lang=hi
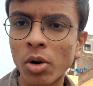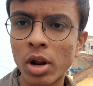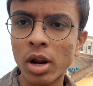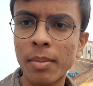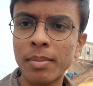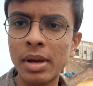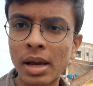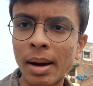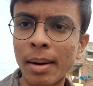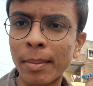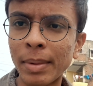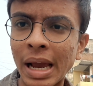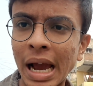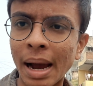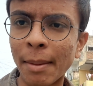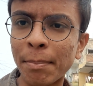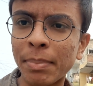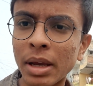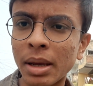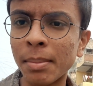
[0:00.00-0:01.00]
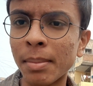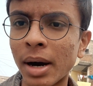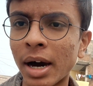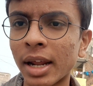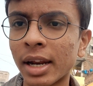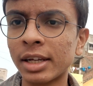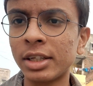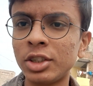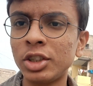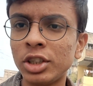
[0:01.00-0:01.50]
और अभी आप यहाँ पे
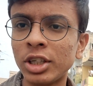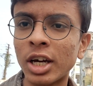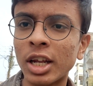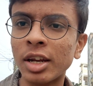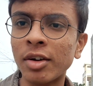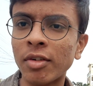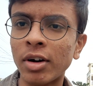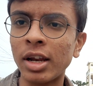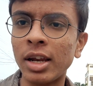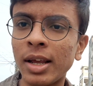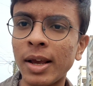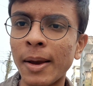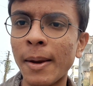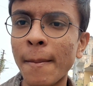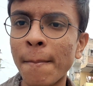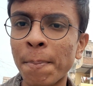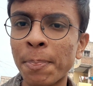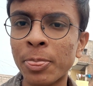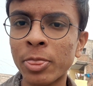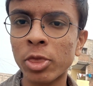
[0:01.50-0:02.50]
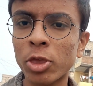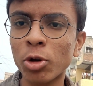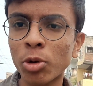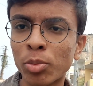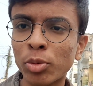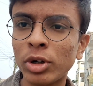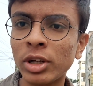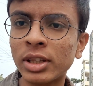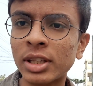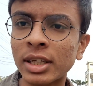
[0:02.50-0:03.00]
महाराज जी आने वाले हैं
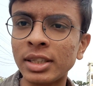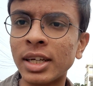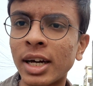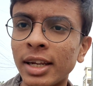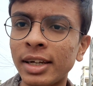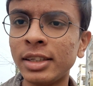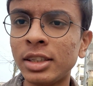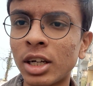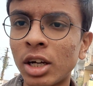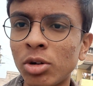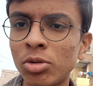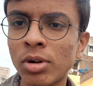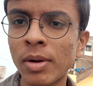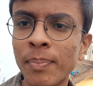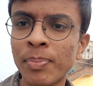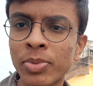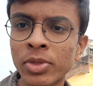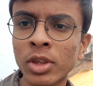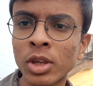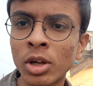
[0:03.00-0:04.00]
तो पूरी तैयारी चालू है